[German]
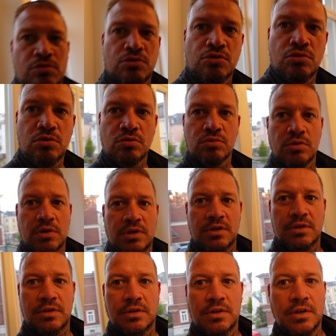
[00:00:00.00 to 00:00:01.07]
noch zu lohnen.
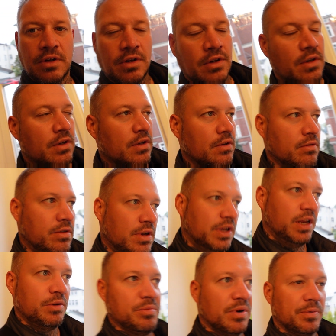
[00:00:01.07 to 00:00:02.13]
Alter. Äh, vielleicht
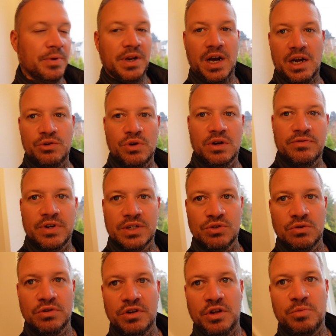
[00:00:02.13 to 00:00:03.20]
hätte ich mal mit Radio anfangen
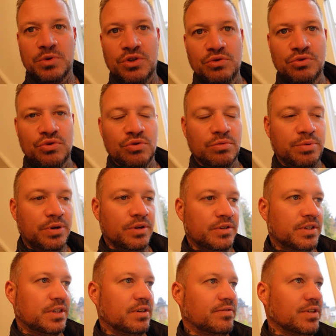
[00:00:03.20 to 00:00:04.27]
sollen, nicht mit YouTube.
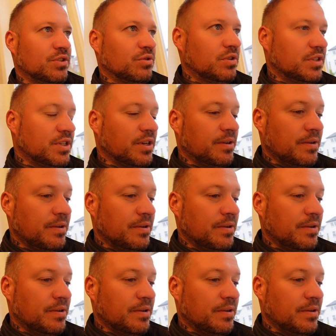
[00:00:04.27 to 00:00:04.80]
Naja, was soll's.